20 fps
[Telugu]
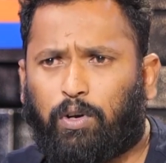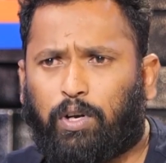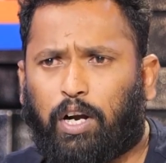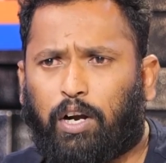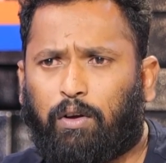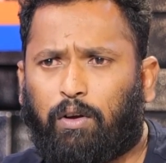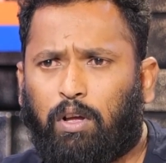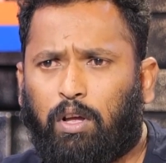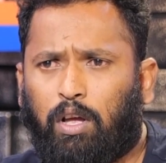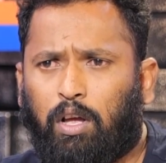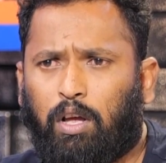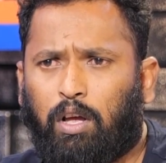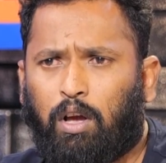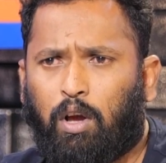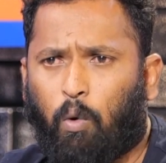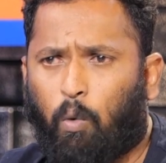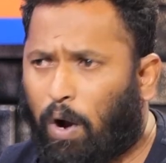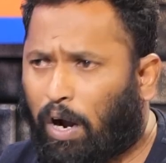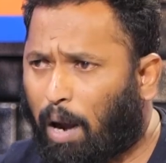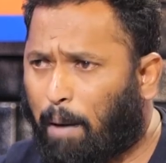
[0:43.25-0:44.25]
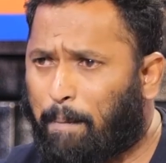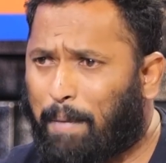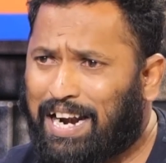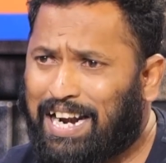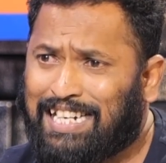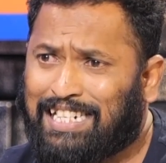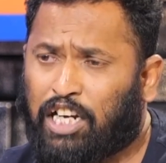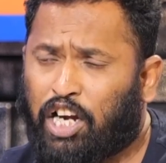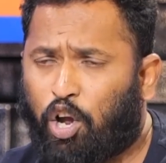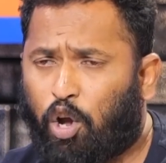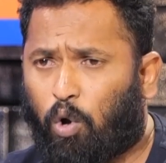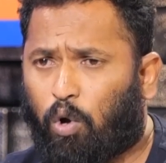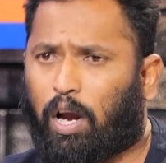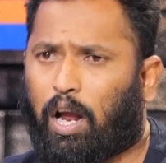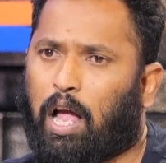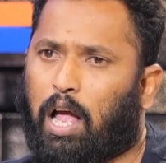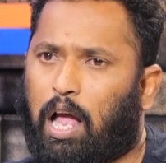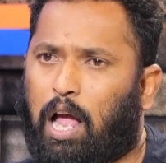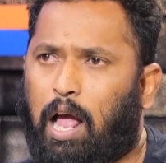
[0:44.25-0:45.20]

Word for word: ఉంటాడు ఒక మనిషి యొక్క